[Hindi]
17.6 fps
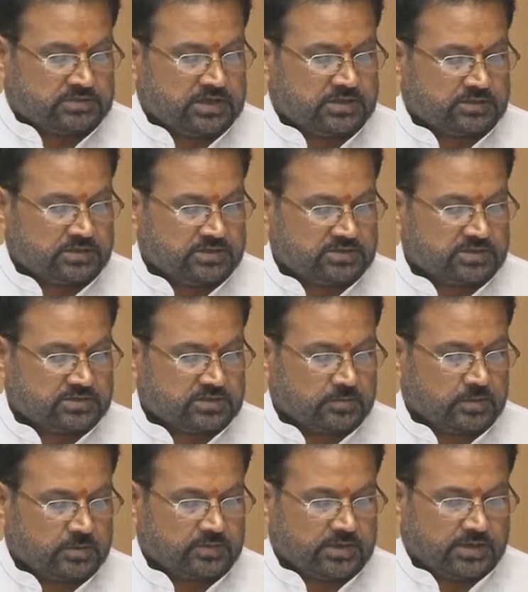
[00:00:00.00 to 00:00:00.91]
सैंतीस
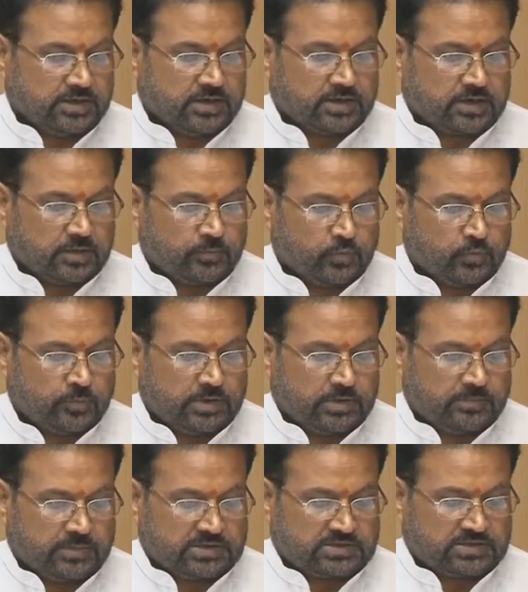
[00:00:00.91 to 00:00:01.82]
दशमलव तीन एकड़
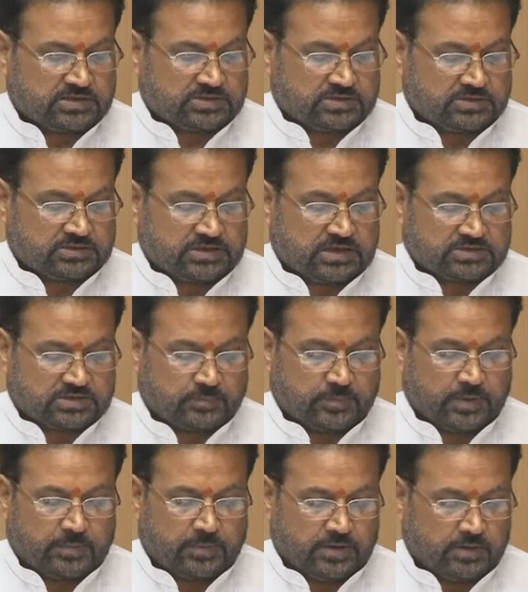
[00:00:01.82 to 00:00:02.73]
भूमि मेसर से
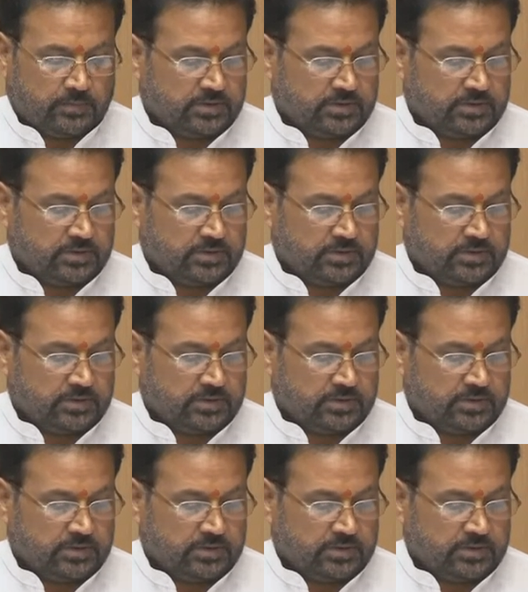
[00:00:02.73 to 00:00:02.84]
शासन पावर